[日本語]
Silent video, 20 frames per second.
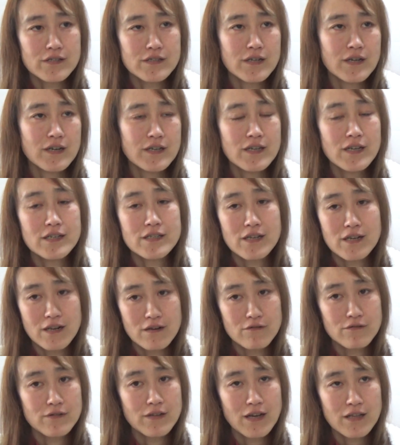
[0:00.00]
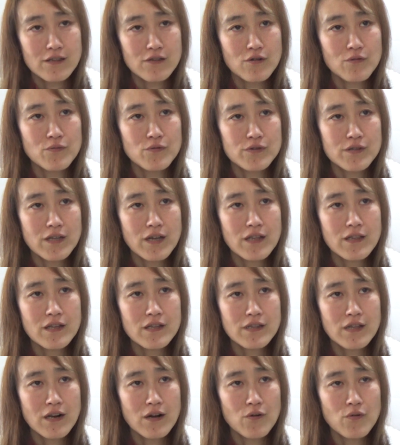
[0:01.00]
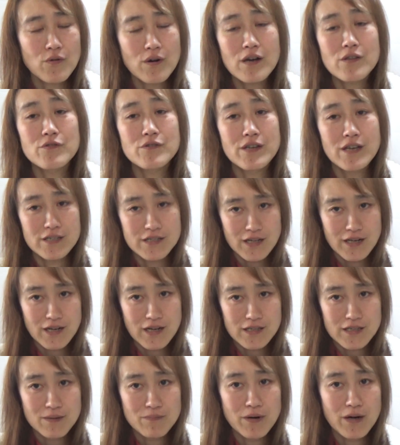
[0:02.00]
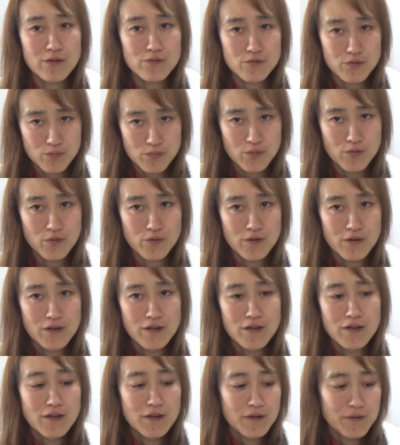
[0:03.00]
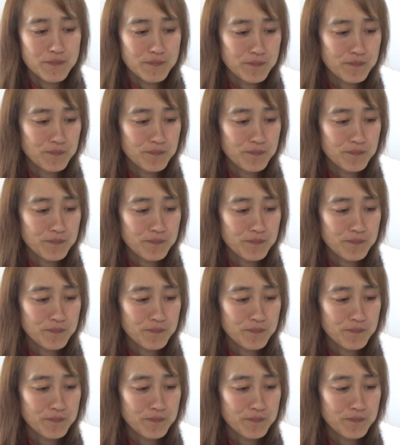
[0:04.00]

あっちゃんが癒されるんだって思ってやんねやったら他の癒され方もあると思う。